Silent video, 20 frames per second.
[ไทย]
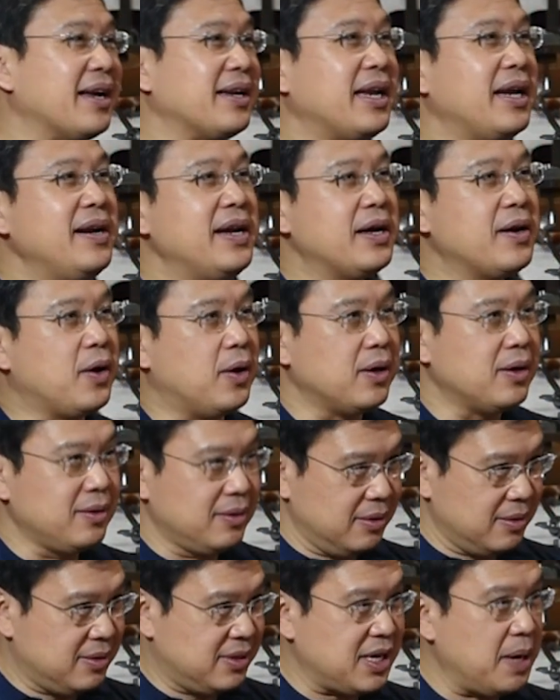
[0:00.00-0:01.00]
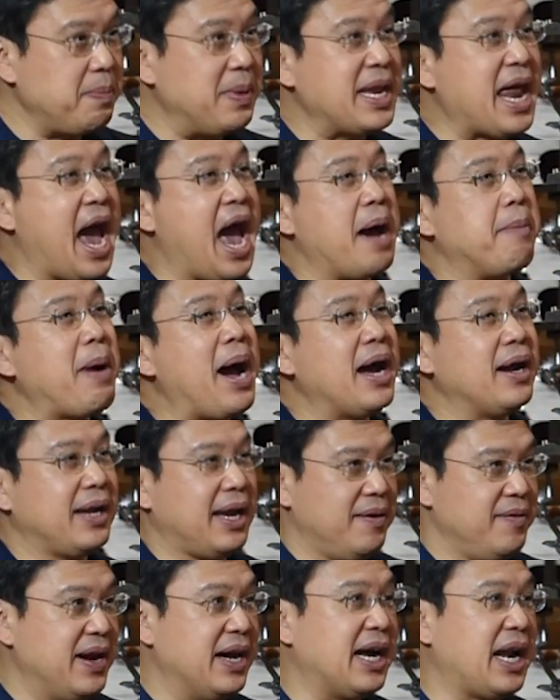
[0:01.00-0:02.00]
งในเรื่องของเซมินาบ้าง
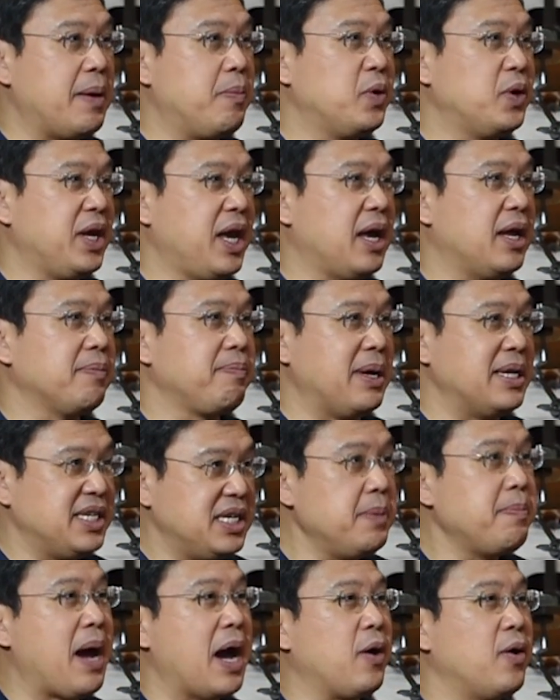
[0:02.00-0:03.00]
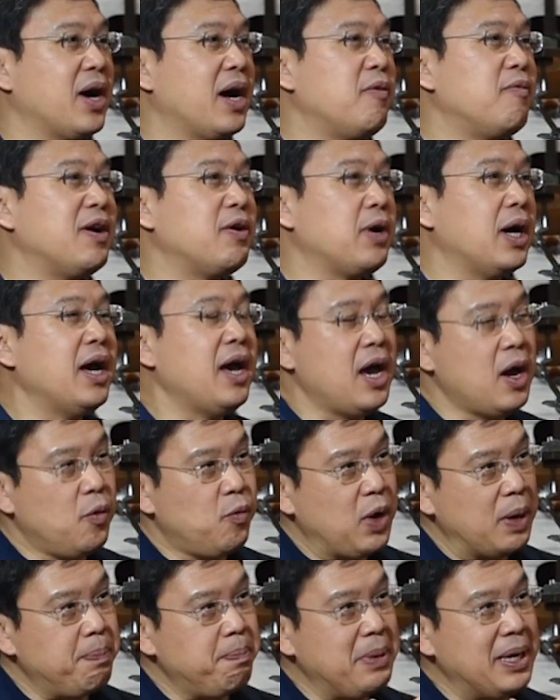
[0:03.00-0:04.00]
ในเรื่องอะไรพวกนี้เป็นที่มาของคำว่า
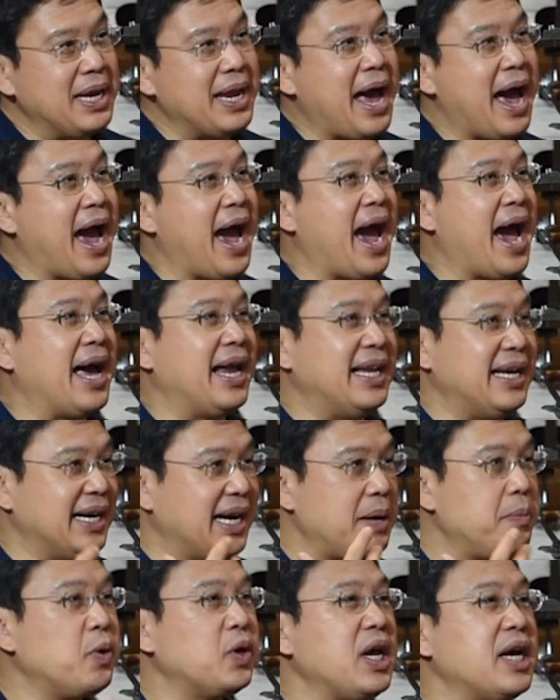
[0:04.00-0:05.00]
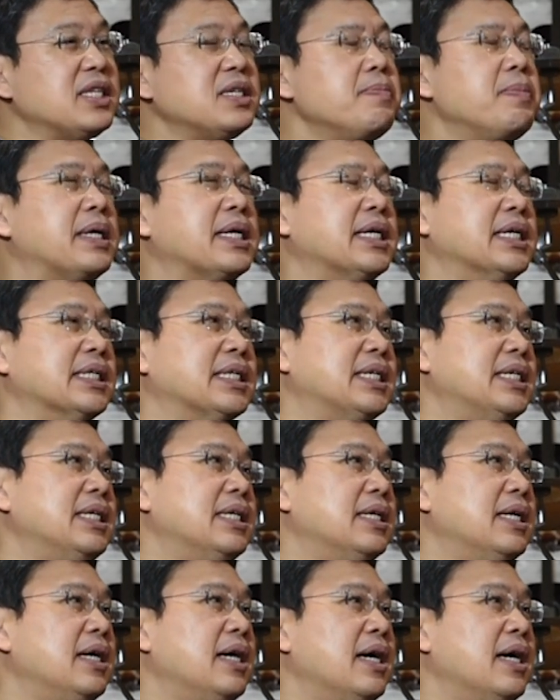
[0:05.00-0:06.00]
เว็บบินาหรืออะไรพวกนี้ที่มันเกิดขึ้น